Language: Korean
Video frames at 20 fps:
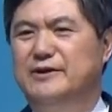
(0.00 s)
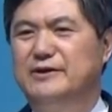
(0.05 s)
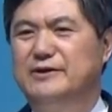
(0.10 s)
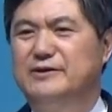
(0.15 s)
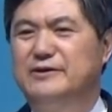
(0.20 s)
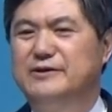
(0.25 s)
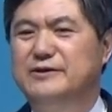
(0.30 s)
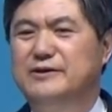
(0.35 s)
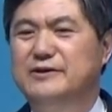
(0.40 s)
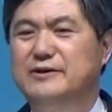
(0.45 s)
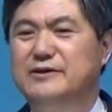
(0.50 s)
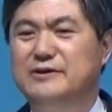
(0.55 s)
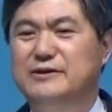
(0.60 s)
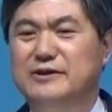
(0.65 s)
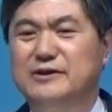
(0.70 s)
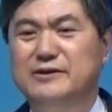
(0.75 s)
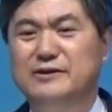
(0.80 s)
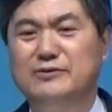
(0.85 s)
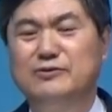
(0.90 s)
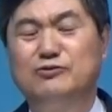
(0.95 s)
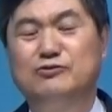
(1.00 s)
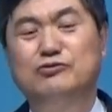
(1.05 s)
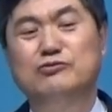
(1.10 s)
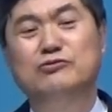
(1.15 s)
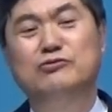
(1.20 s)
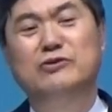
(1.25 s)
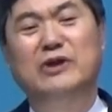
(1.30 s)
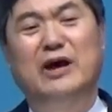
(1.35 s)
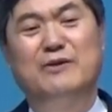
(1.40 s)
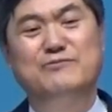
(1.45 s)
그러던 두
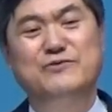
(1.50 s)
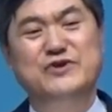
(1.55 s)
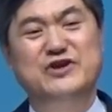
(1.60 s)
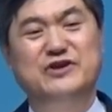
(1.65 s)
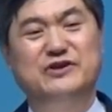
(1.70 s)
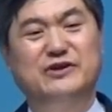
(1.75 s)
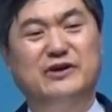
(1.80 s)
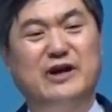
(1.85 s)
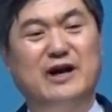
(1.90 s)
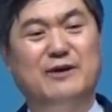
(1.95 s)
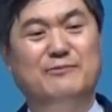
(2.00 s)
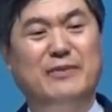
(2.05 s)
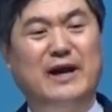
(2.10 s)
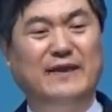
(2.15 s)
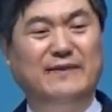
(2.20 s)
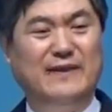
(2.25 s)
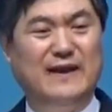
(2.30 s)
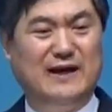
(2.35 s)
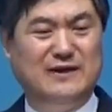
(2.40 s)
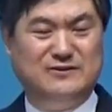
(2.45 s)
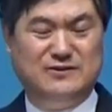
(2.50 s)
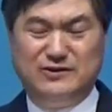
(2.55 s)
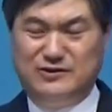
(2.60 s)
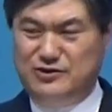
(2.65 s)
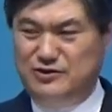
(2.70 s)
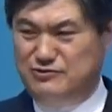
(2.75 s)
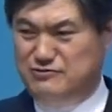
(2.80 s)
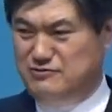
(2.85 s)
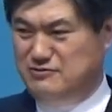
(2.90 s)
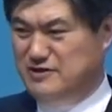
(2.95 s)
남녀가 만나서
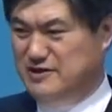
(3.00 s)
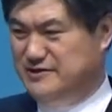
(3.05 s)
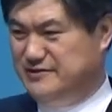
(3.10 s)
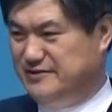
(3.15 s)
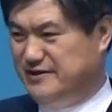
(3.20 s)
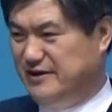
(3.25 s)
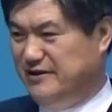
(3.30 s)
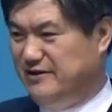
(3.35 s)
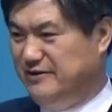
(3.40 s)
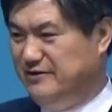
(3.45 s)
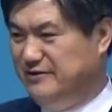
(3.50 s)
결혼을 했어요.